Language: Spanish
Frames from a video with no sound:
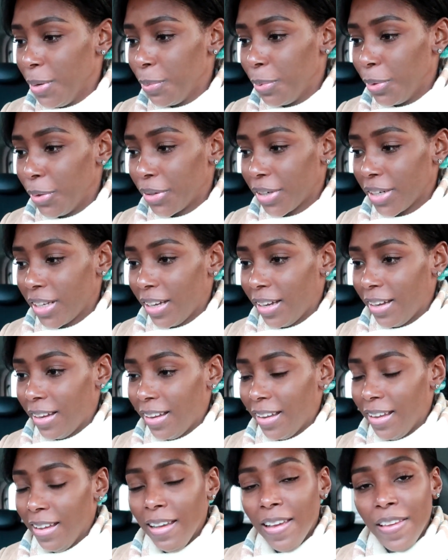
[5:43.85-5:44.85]

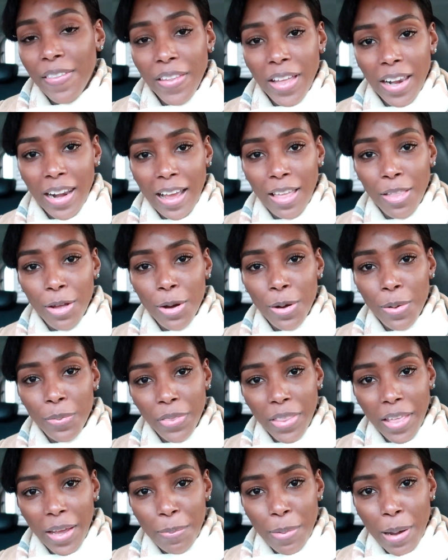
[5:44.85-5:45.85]
porque del lado
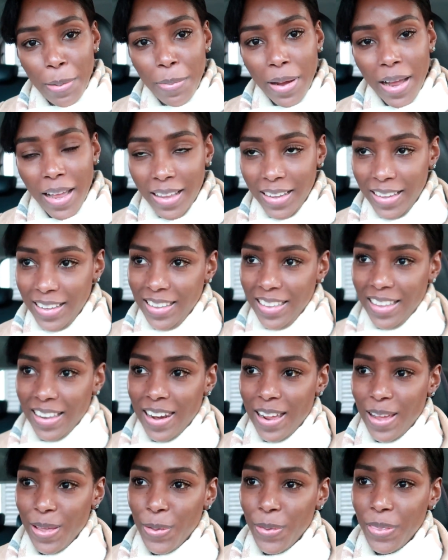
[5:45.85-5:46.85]
de mamá y
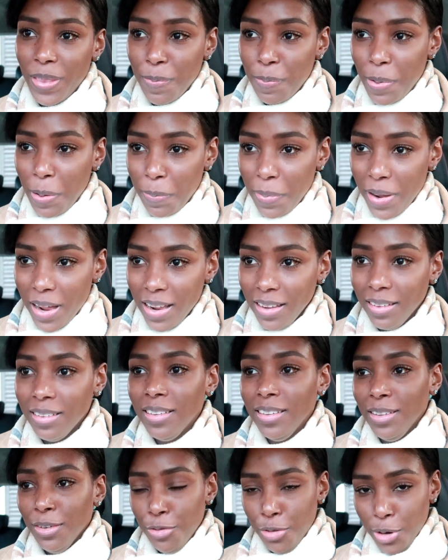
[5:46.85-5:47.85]
del lado de papá
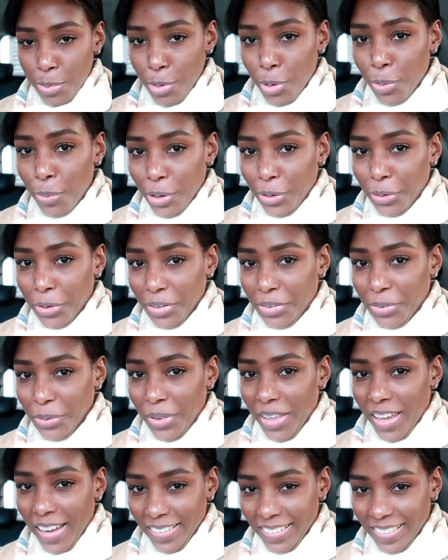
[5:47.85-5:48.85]
fuimos buenos
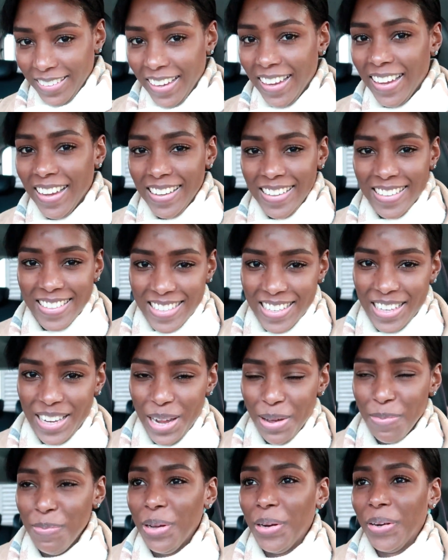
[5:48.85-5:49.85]
estudiantes así
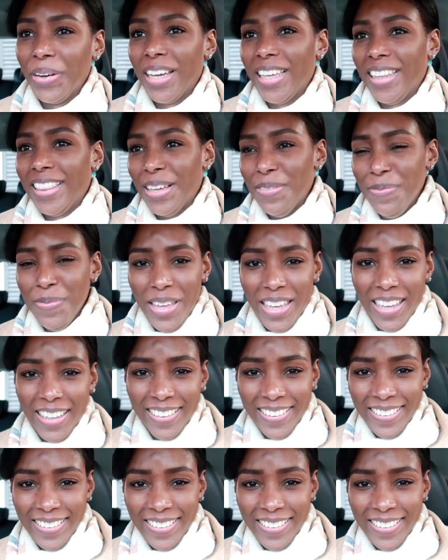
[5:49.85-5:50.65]
que espero que bien